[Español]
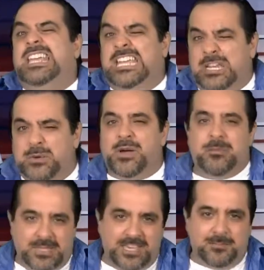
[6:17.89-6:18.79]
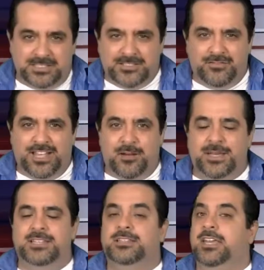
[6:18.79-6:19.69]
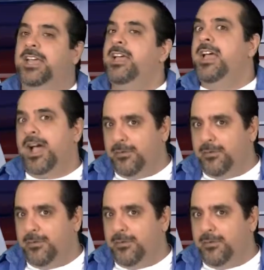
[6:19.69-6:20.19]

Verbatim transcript: y no a mí específicamente,